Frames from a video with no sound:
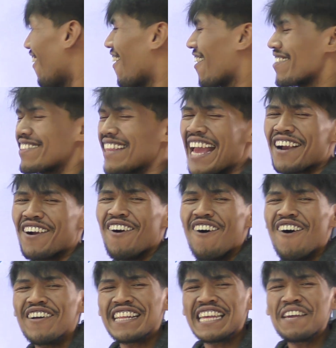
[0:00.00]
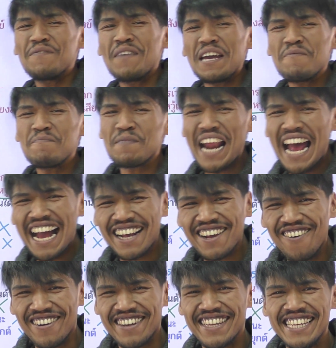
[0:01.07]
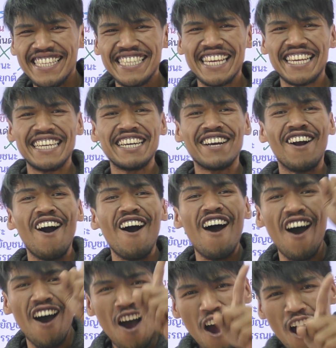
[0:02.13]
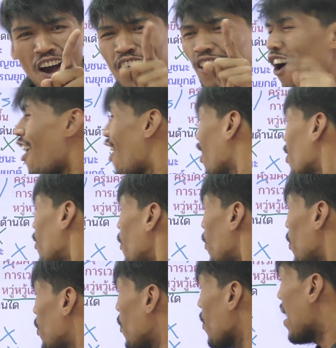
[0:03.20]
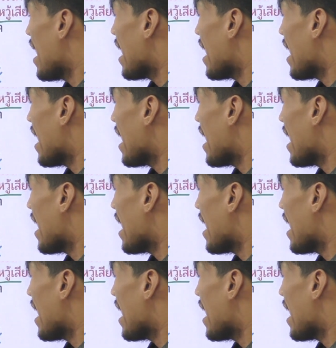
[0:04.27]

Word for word: ออกแต่ข้อที่ไม่ปรากฏนี่สิคือข้ององูลูก